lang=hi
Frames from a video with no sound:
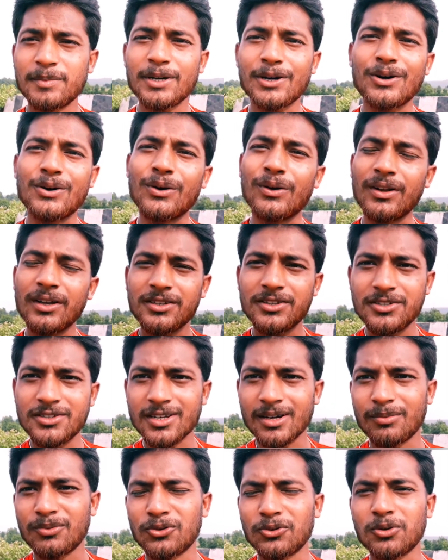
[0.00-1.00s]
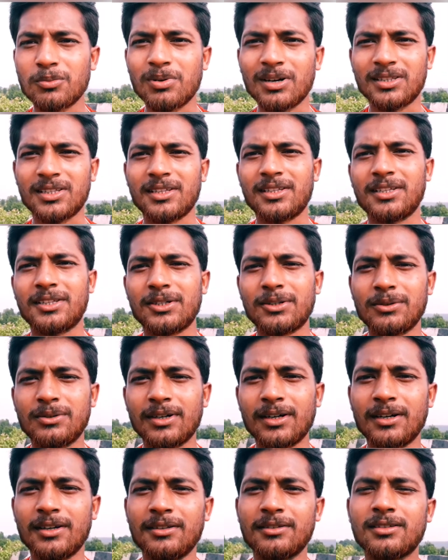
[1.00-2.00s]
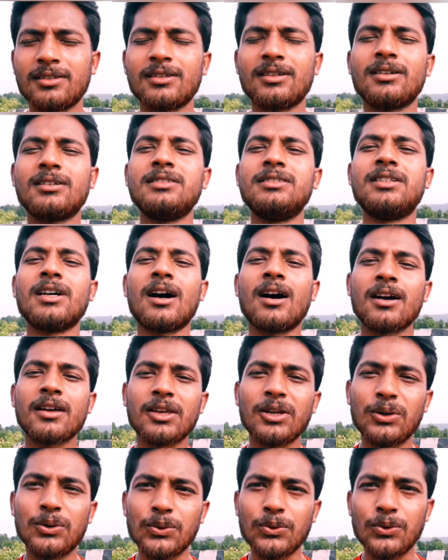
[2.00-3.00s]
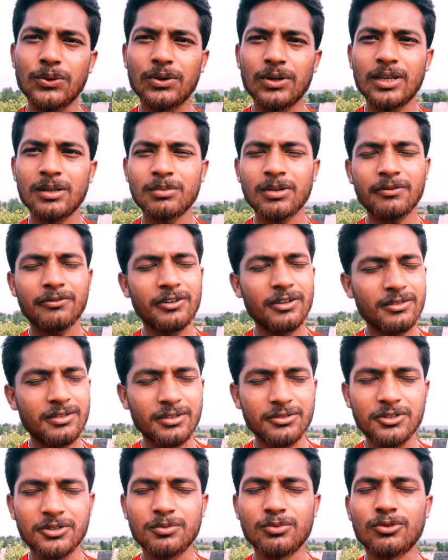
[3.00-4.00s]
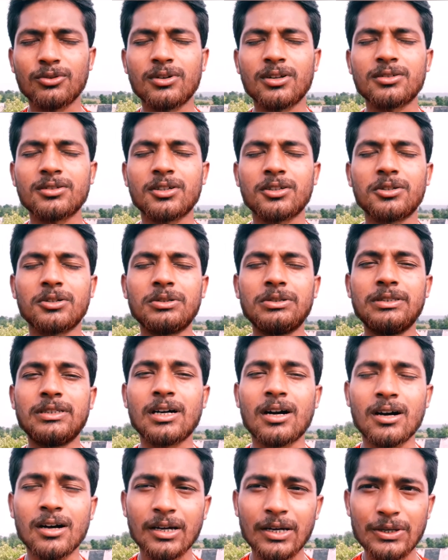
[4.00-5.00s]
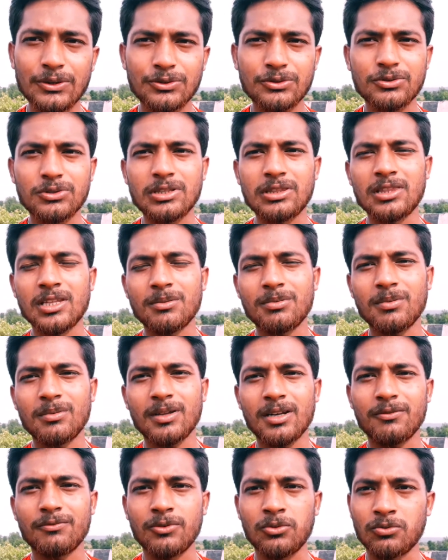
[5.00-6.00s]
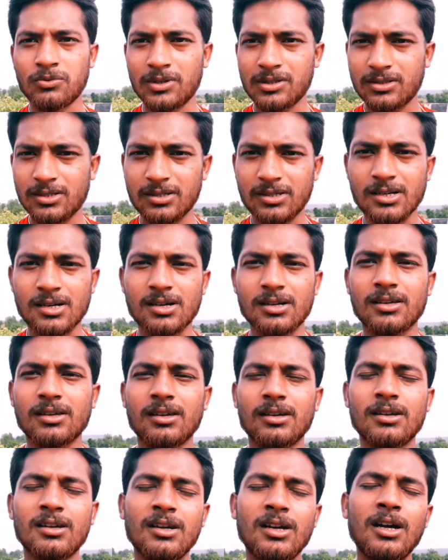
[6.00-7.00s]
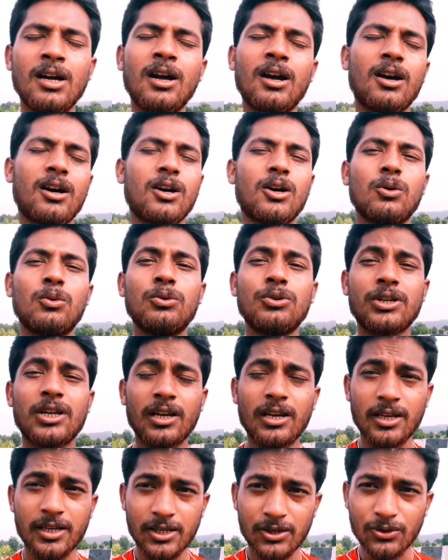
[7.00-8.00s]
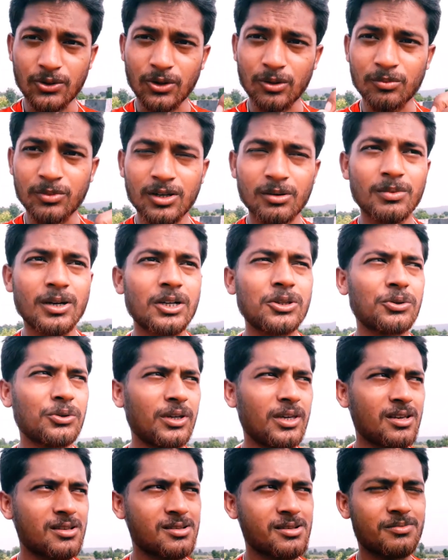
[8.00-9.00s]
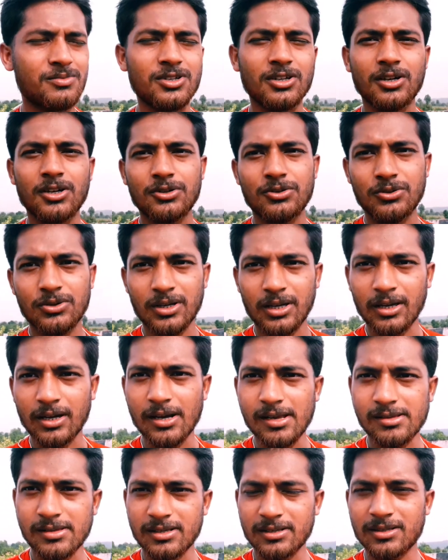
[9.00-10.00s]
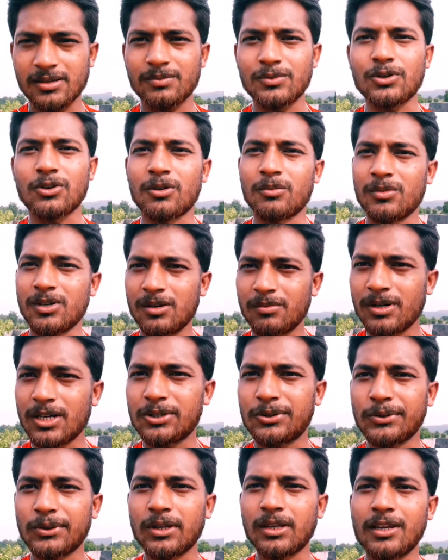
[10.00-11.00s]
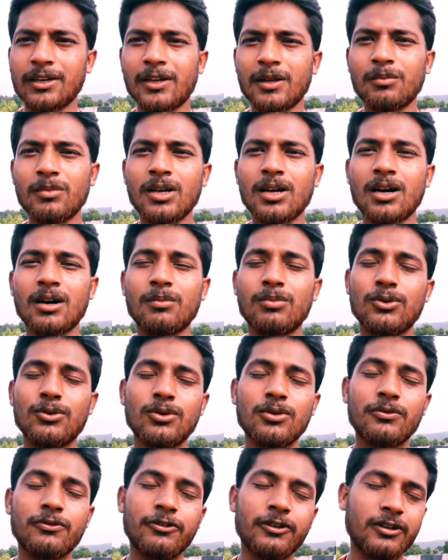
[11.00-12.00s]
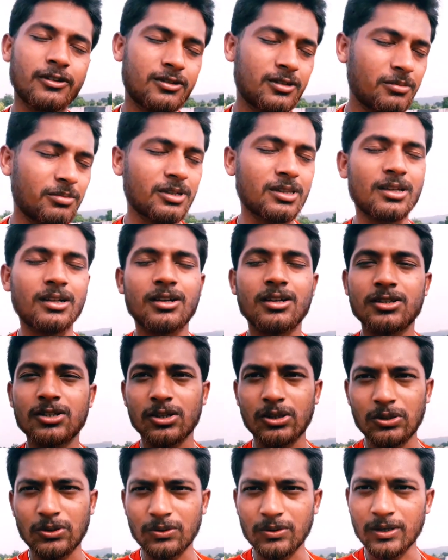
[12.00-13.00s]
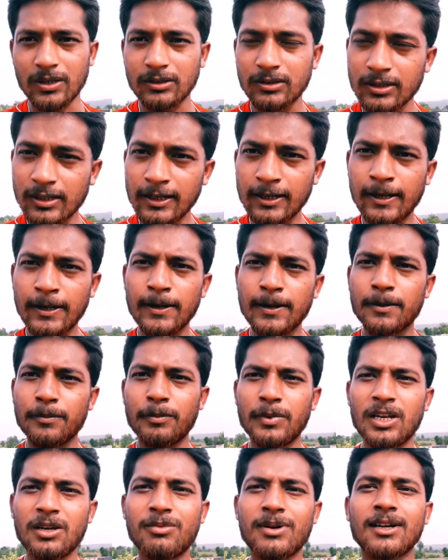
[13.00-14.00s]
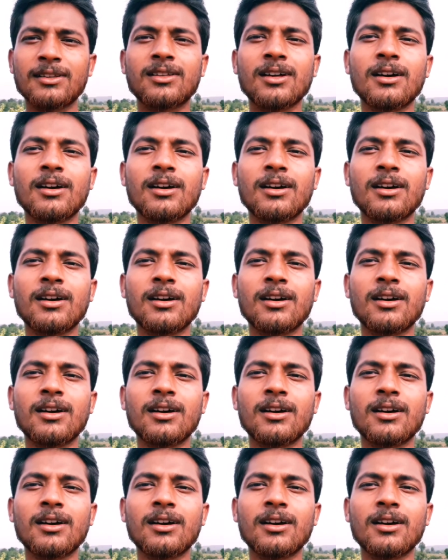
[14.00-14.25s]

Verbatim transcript: मैं और एक चीज़ आप लोगों को बता देता हूँ गाइस यहाँ के लोगों के लिए मैं फिर से एक चीज़ बोलना चाहता हूँ यहाँ के जो जितने भी मेरे व्यूवर्स हैं यहाँ के उनके लिए ये नॉर्मल बात होगी ये सब जगह जो है गाइस ये सब नॉर्मल बात होगी लेकिन मैं आप लोगों को फिर से बताना चाहता हूँ गाइस मेरी बात का